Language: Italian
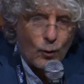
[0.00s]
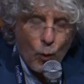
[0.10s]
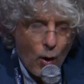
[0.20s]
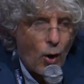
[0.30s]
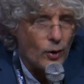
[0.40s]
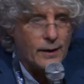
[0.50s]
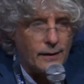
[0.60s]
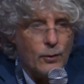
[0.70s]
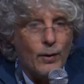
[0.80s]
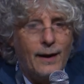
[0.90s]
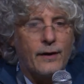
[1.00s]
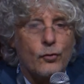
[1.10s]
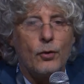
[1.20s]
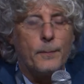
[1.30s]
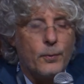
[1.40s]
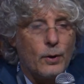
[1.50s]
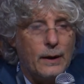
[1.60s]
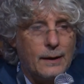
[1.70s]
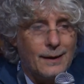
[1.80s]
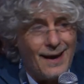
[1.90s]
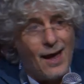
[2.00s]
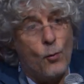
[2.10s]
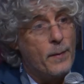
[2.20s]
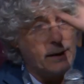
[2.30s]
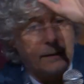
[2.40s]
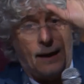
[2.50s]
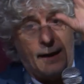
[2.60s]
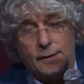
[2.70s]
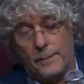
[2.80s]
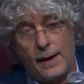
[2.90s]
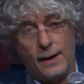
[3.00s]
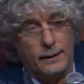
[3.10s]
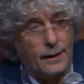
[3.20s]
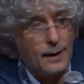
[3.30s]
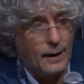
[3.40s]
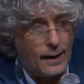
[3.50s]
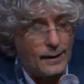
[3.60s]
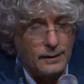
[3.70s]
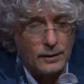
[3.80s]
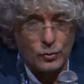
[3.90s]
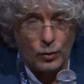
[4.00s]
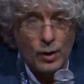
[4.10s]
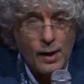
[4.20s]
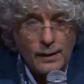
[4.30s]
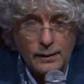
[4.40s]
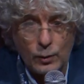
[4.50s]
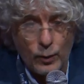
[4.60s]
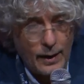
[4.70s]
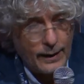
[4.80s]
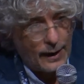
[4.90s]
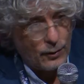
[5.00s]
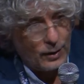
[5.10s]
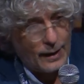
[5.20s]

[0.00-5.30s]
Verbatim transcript: quota di quelli che sono i più ricchi è aumentata, mentre il reddito di quelli che hanno i